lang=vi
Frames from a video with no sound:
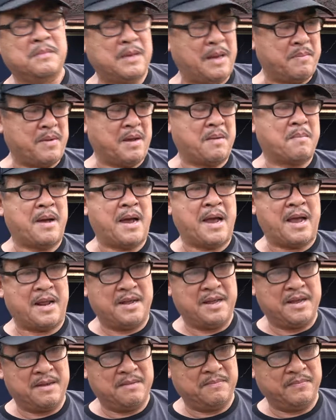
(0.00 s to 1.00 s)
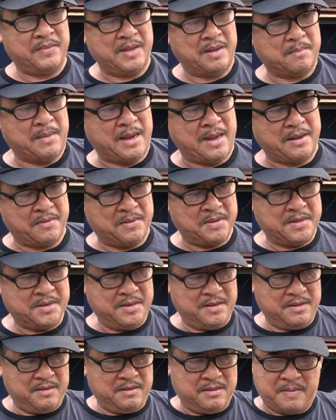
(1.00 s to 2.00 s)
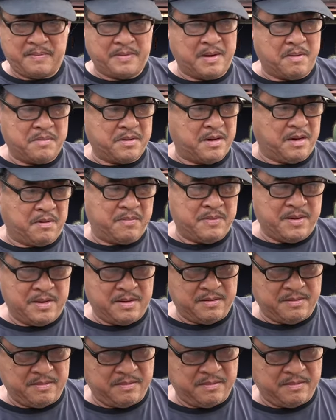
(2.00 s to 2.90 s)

làm đàn bà để đàn bà cho sướng làm ông cực quá